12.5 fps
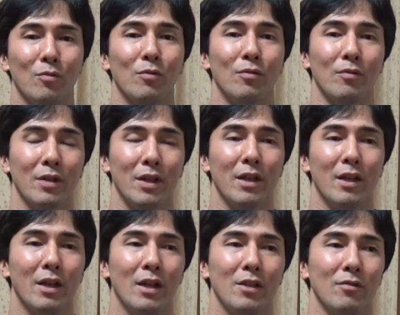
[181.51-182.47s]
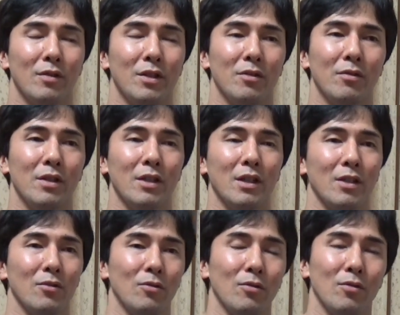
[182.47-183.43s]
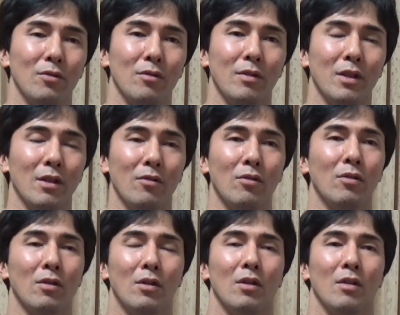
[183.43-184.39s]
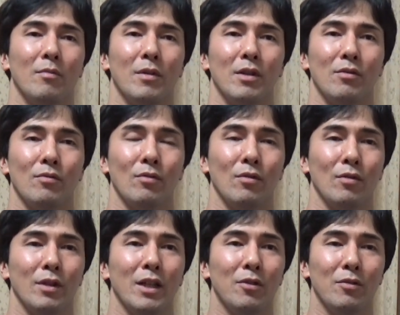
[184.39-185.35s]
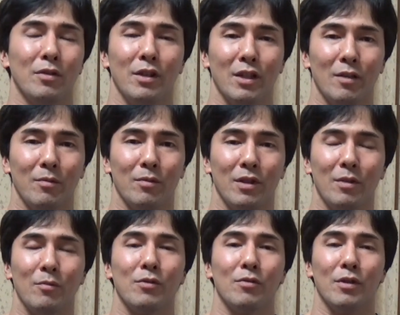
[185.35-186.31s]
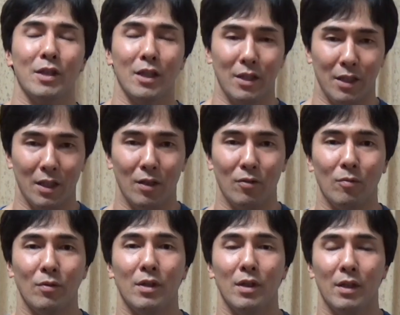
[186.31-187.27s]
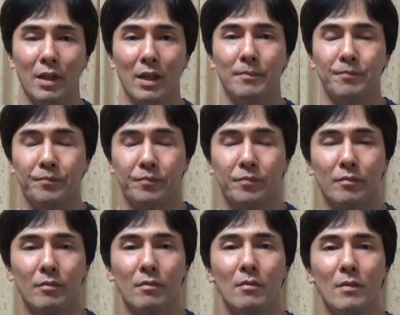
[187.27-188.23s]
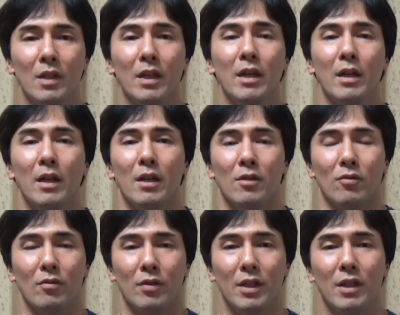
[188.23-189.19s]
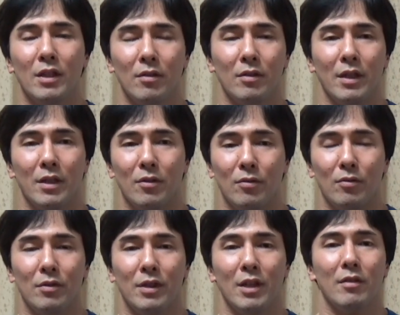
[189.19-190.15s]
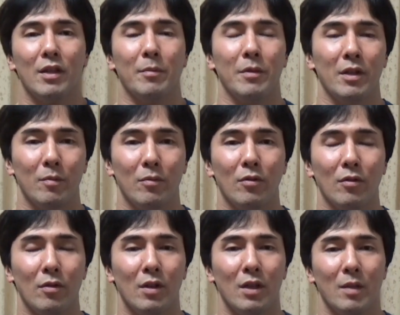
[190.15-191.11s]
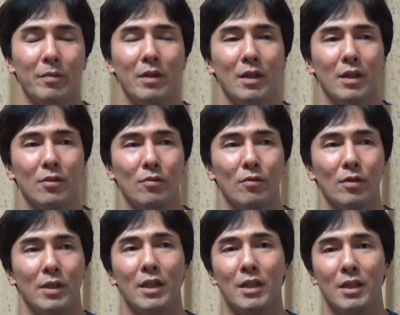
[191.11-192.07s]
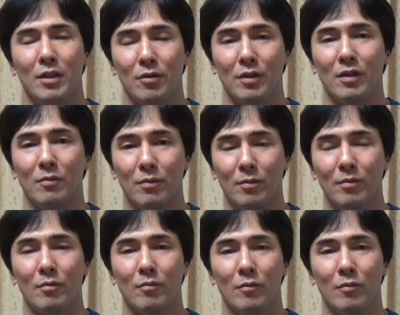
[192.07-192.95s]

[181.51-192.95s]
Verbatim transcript: 思うので、その日常生活を送る上での、まあ、その、体力的な部分ってもすごい大事かなと思っていて、で、その筋肉、体力をつけるためにも、やっぱりその精神となる部分、